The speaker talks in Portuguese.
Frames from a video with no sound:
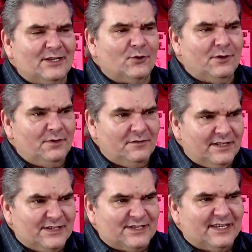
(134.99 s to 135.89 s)
é
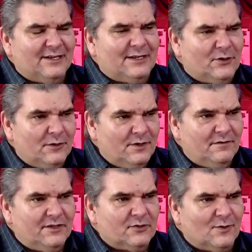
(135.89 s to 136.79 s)
2026, né?
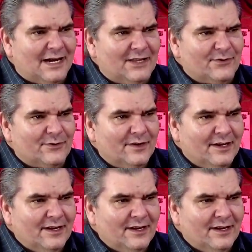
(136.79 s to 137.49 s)
2024.